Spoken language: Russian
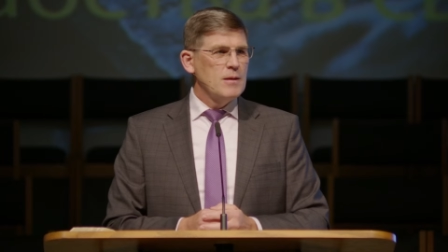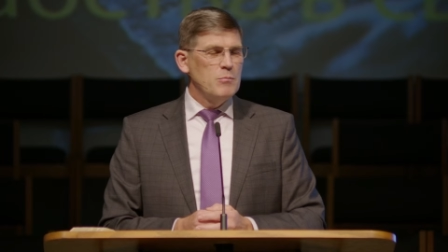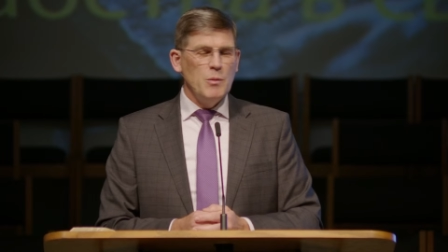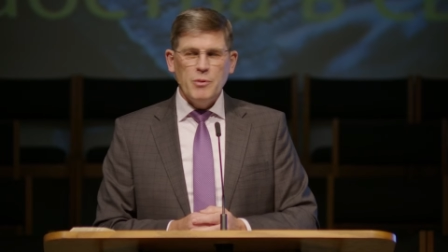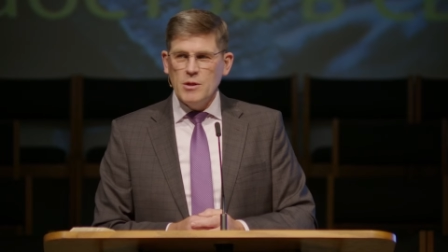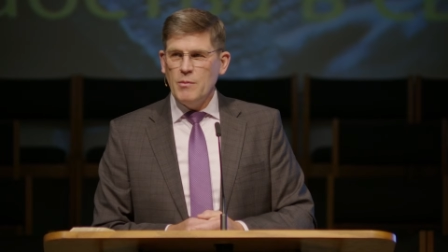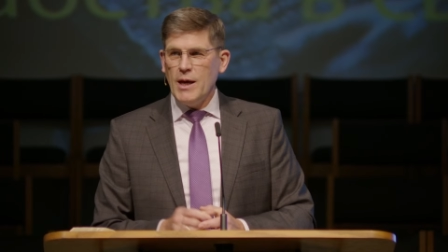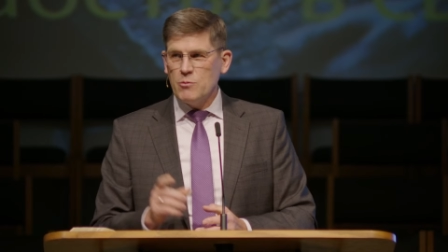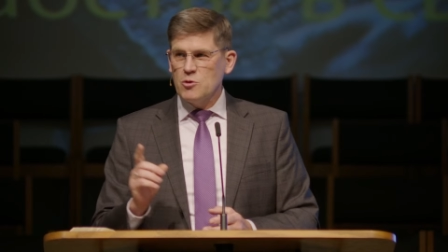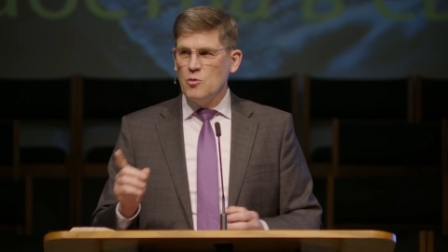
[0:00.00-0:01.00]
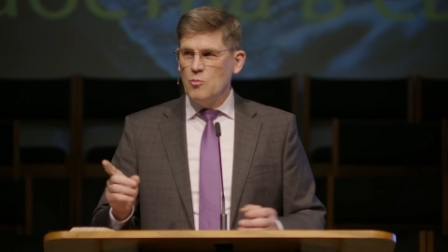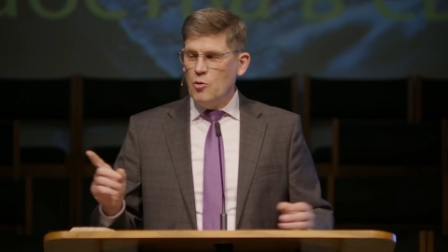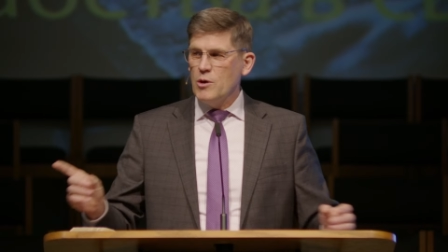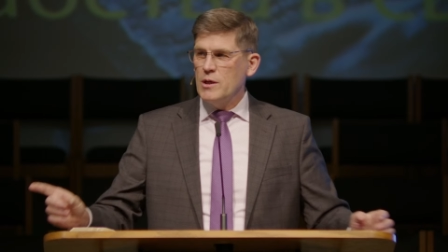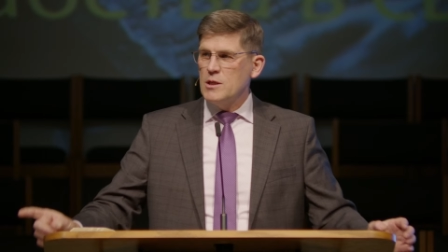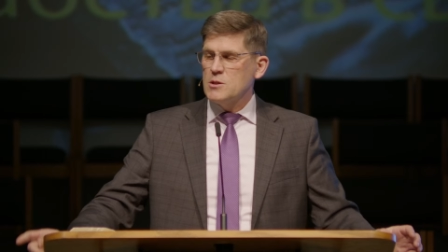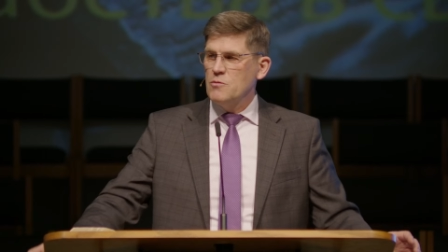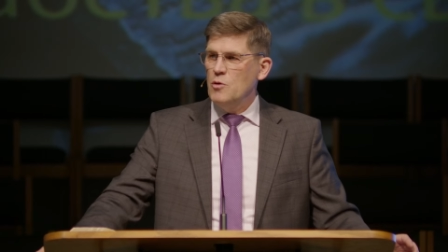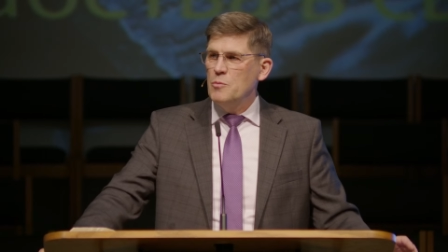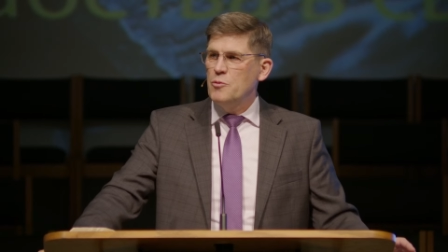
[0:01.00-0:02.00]
мы понимаем, что у Бога есть
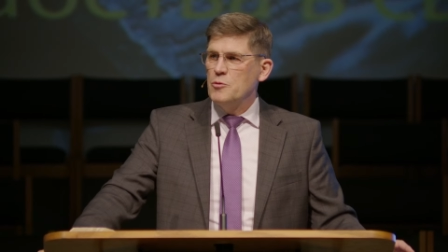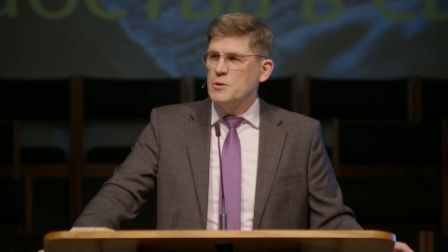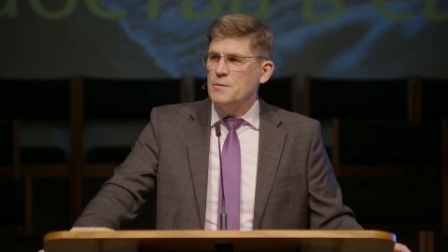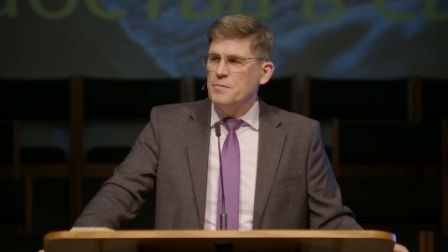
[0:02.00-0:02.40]
свой путь.